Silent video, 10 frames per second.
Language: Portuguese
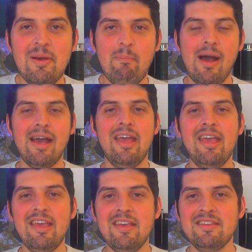
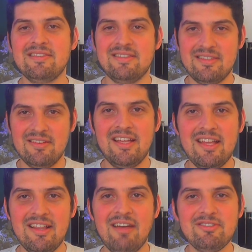mas
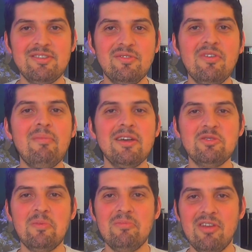eh, lá vocês vão ver mais
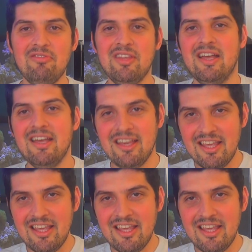sobre a minha vida.